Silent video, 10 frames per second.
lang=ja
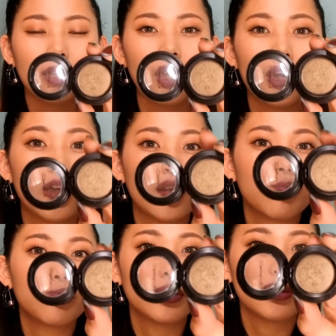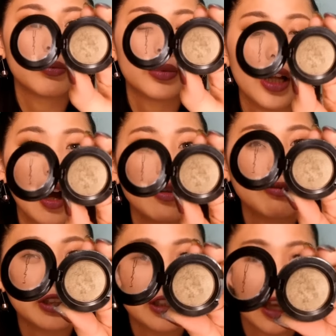なブラウン
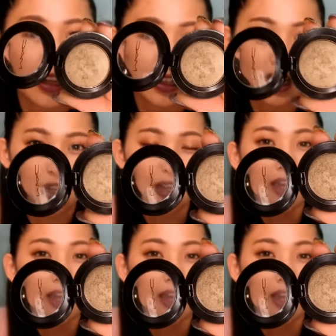みたいな